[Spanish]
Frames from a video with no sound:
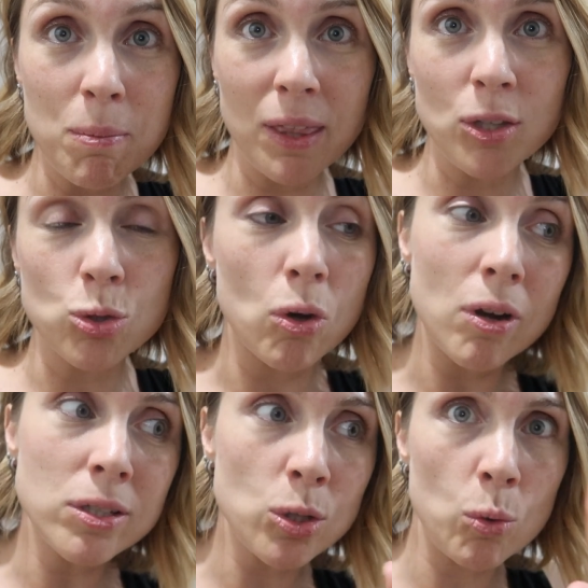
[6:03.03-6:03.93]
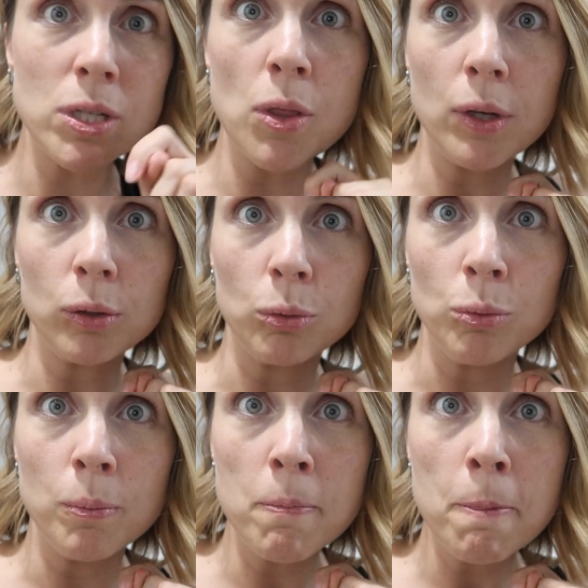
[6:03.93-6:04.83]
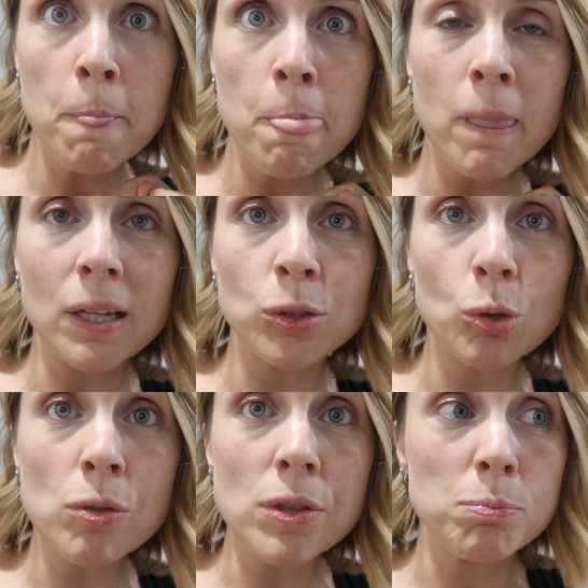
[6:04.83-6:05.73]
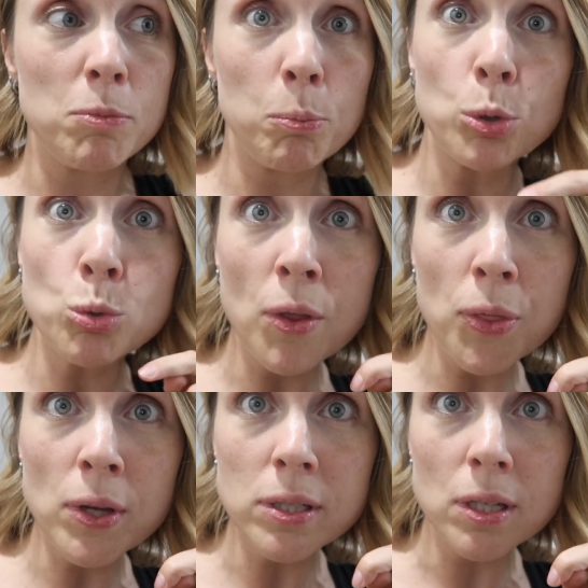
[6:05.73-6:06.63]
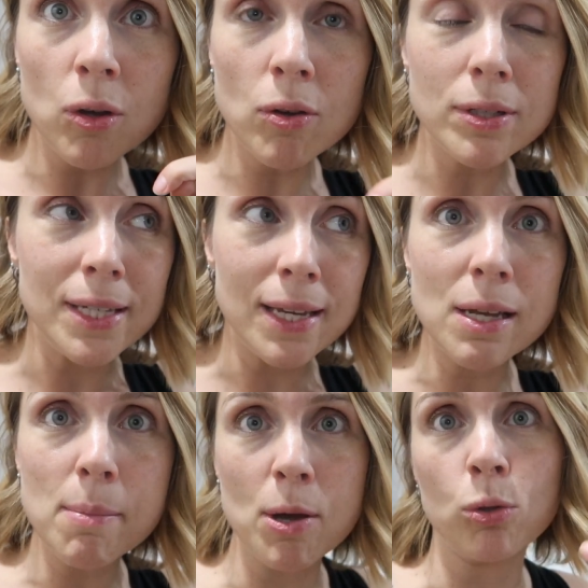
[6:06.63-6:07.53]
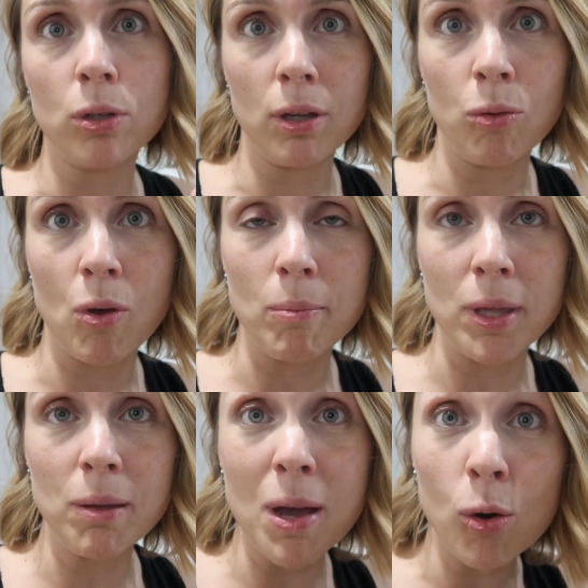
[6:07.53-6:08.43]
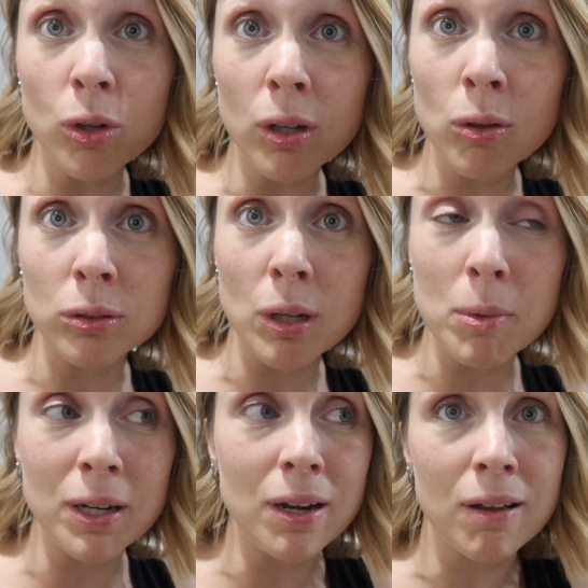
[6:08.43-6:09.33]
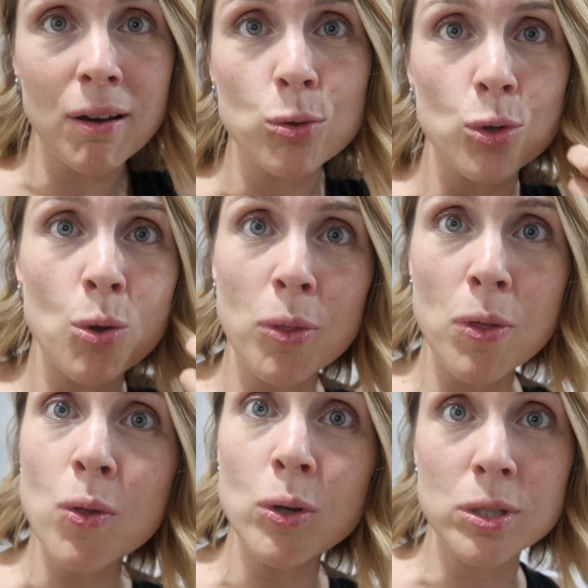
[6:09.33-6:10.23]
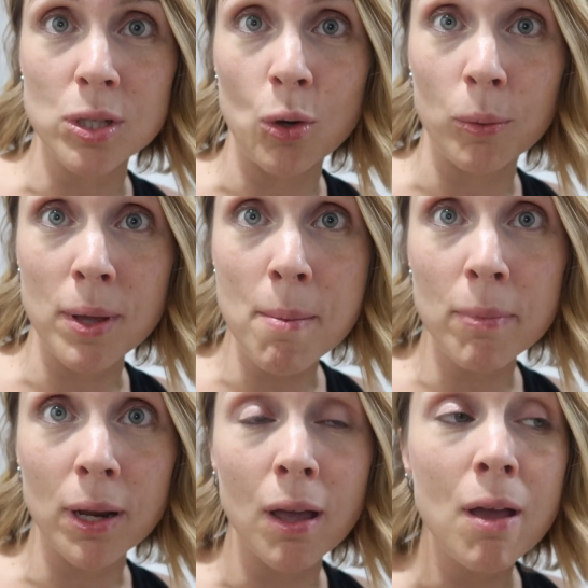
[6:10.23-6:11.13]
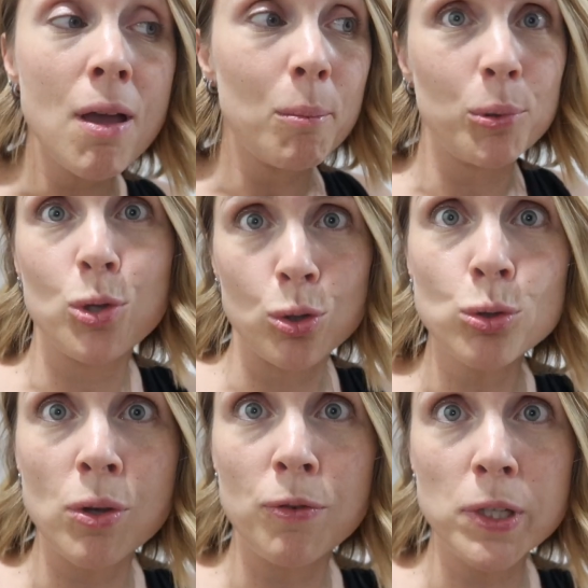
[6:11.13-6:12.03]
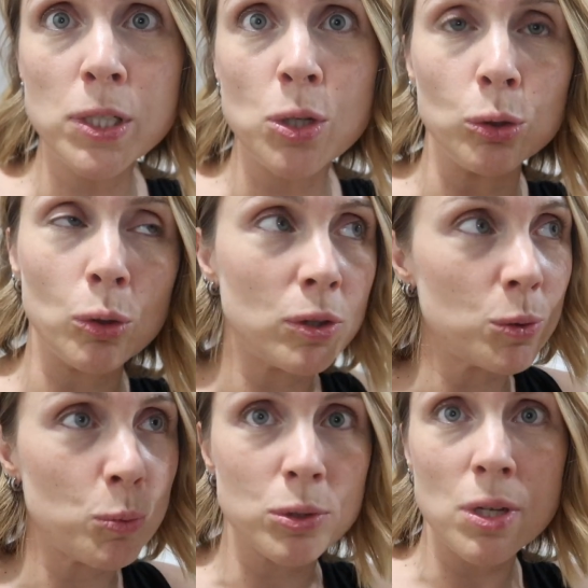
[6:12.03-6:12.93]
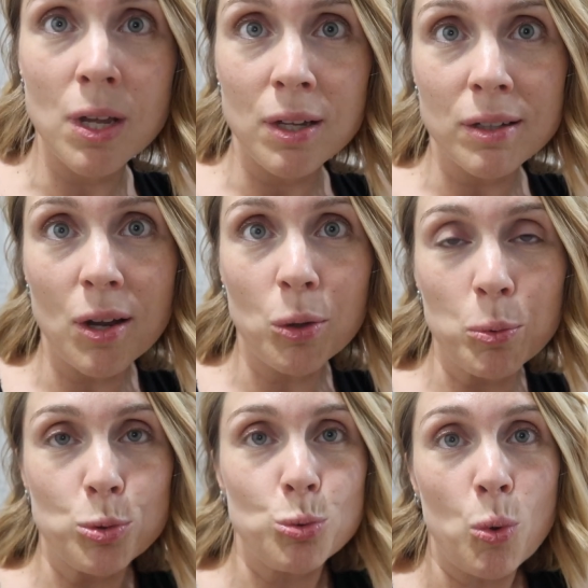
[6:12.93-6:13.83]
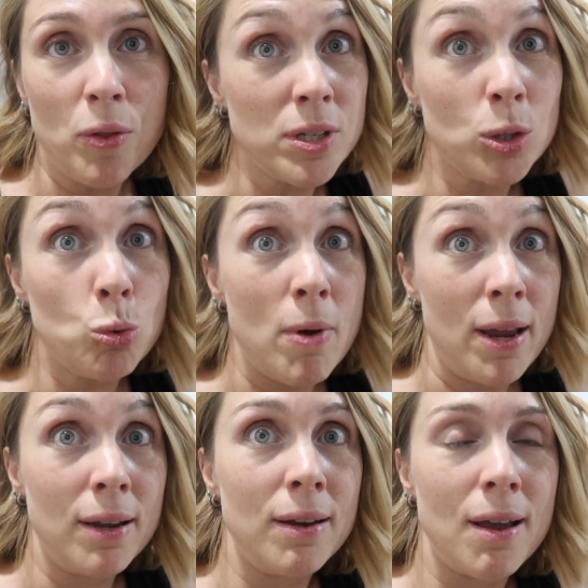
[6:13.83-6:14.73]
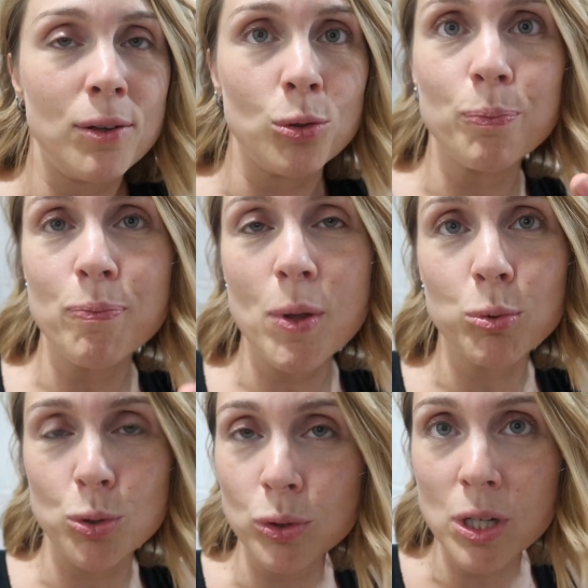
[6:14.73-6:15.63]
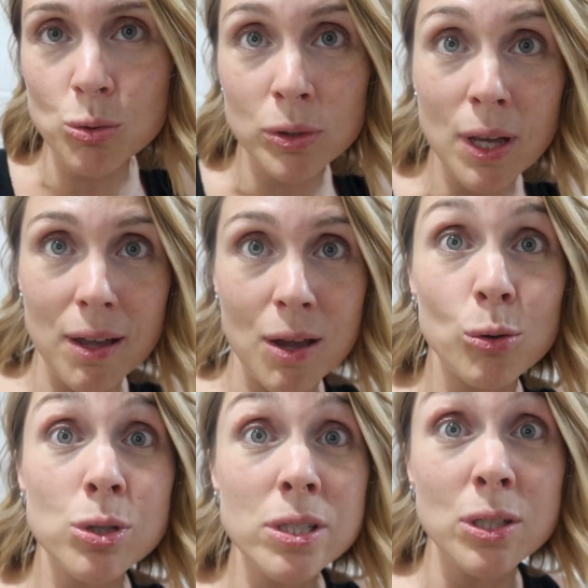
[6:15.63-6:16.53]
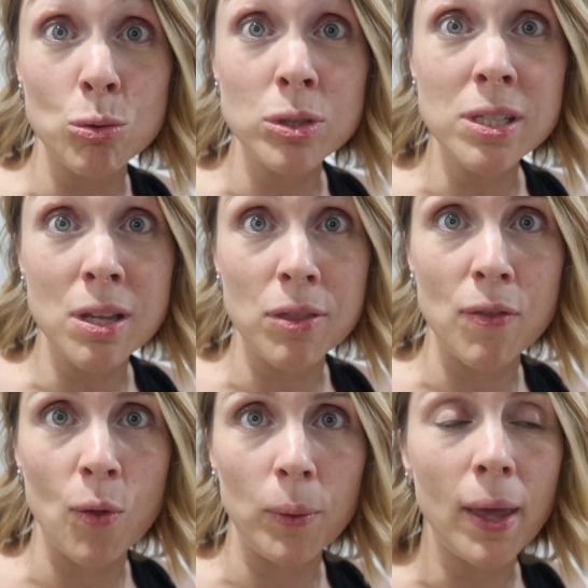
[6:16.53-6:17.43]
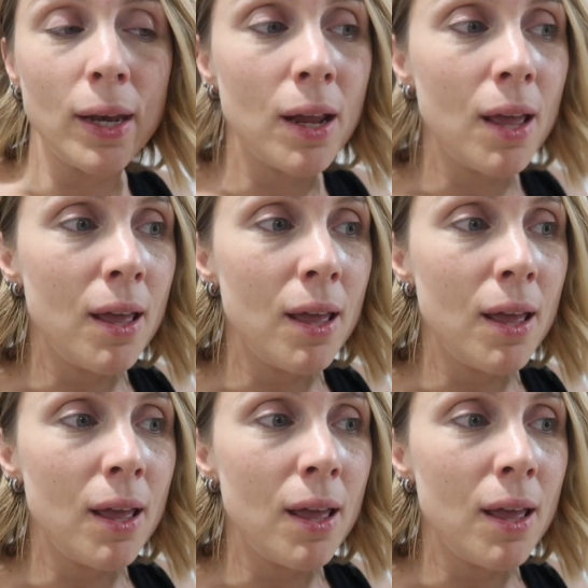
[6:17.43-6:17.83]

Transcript: me ha dicho, ahora se lo vas a hacer tú. Entonces me he puesto a hacérselo y ella me ha corregido a mí, me ha corregido de tal manera que, claro, yo llevo haciéndolo desde noviembre, pero yo no soy fisio, entonces, pues, claro, pues tú lo haces a tu manera y no, pues no te das cuenta de que hay cosas que no estás haciendo bien.